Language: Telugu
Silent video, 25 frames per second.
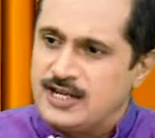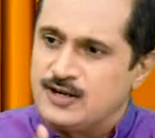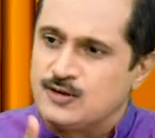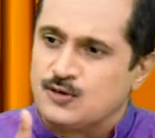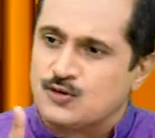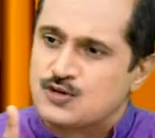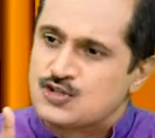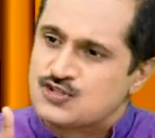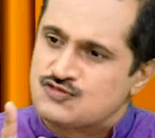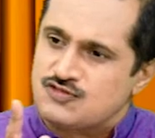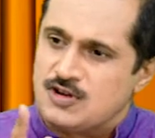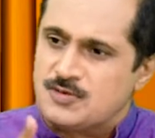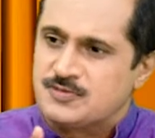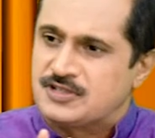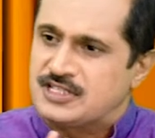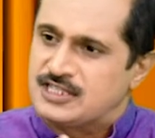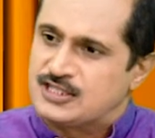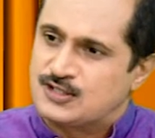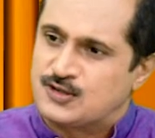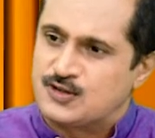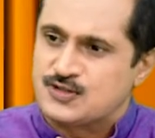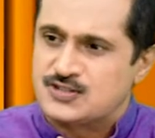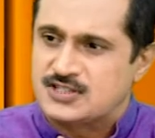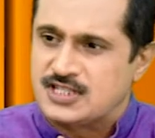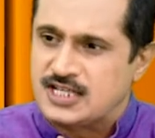ఆయన గురుస్వామి
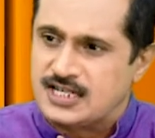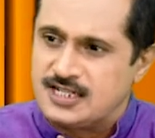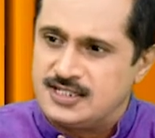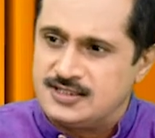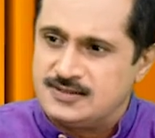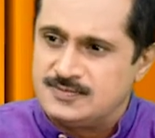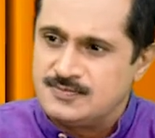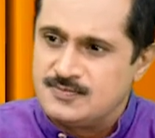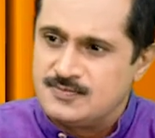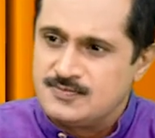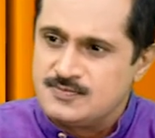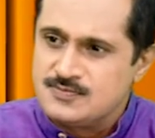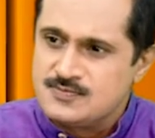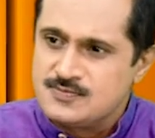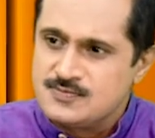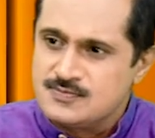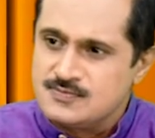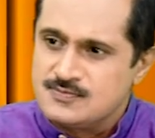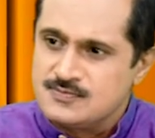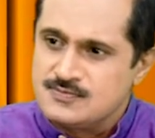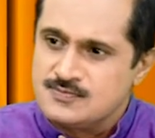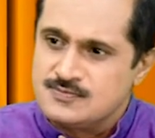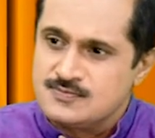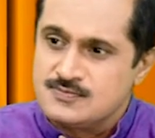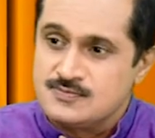కిందకి వస్తారా గురుస్వామి